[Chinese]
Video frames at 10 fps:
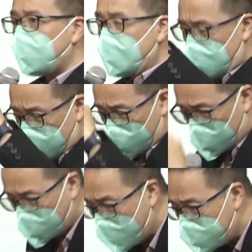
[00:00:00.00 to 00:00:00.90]
你的
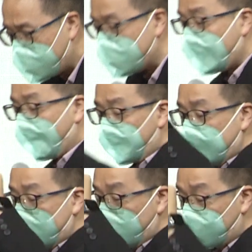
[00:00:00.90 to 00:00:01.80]
身份、
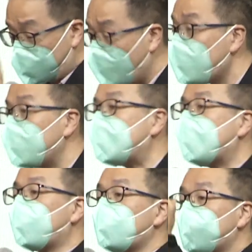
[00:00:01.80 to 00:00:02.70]
你的所有一切
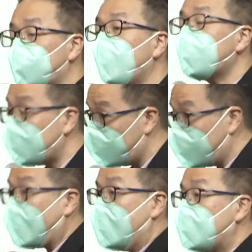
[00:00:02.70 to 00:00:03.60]
都是上帝所
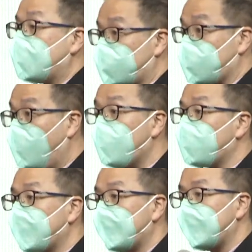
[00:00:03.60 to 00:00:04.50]
给你的时候，
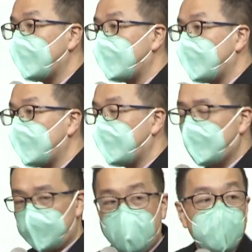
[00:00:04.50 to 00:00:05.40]

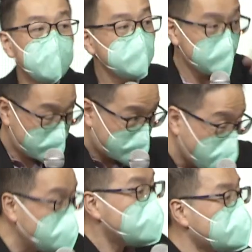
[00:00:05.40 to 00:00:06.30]
他们
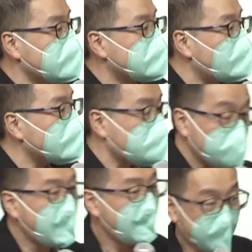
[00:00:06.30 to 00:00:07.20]
成长的过程，
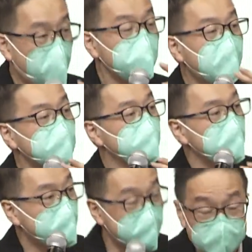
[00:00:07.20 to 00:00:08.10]
他们那种的
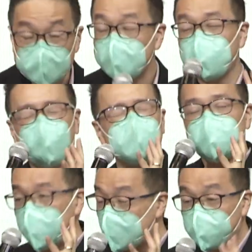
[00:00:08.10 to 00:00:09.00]
自信就会是
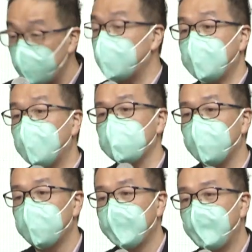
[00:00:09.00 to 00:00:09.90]
变得不一样的。
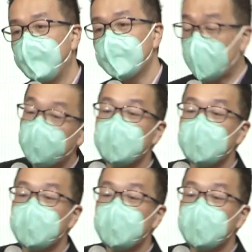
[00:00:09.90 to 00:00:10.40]
他们